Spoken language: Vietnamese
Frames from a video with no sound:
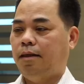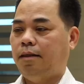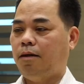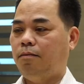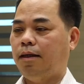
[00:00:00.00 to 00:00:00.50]

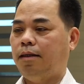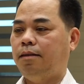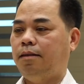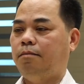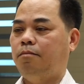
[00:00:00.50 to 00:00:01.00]
Trong cái
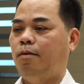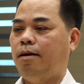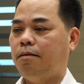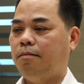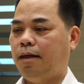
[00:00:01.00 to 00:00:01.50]
đợt mùa bão
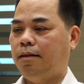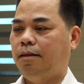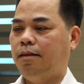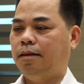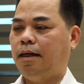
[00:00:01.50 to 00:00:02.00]
năm nay thì
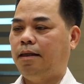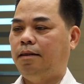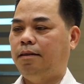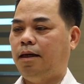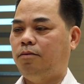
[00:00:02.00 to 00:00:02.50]
hiện tại thì
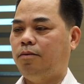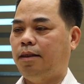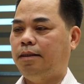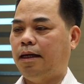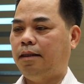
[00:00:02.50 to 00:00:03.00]
theo chúng tôi đánh
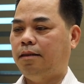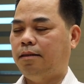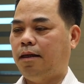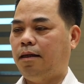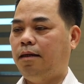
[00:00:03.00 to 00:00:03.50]
giá thì sẽ
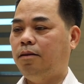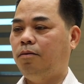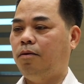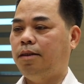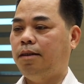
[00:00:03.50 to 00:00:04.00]
liên tục
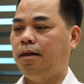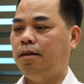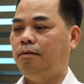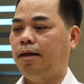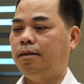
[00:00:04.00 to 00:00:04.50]
có những đợt
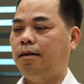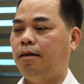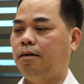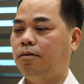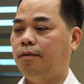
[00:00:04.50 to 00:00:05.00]
không ngừng tăng cường
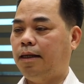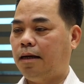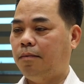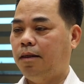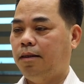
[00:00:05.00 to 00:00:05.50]
xuống Việt Nam.
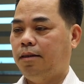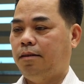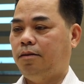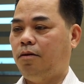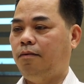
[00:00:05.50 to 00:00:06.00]
Thì
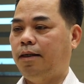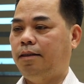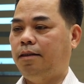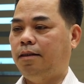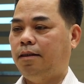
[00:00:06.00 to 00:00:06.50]
do vậy thì
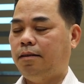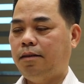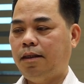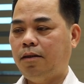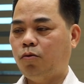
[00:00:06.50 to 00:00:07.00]

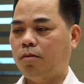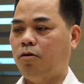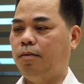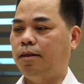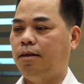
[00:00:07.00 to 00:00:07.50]
trên toàn bộ
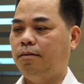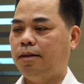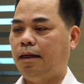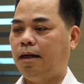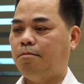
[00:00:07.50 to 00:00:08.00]
Biển Đông sẽ
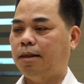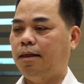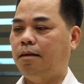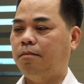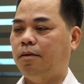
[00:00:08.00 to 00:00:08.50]
là cái mặt
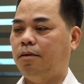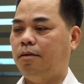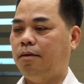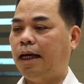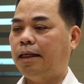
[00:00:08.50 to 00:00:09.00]
đệm nó
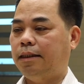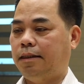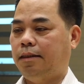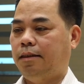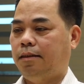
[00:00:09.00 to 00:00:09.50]
lạnh.
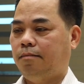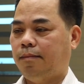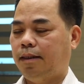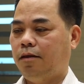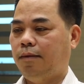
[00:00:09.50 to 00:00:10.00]

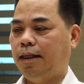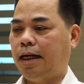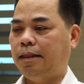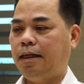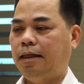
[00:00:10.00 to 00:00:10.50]
Do vậy khả
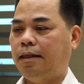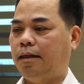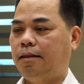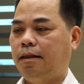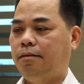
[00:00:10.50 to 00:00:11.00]
năng hình thành
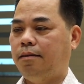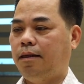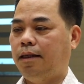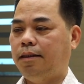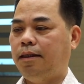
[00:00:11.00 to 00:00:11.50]
được các vùng đấy
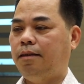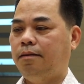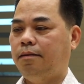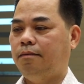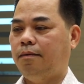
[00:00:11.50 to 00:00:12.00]
là rất ít,
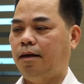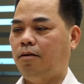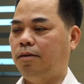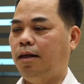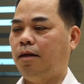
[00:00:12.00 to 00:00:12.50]
hầu
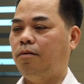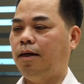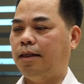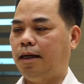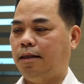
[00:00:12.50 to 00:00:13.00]
như là không có khả năng.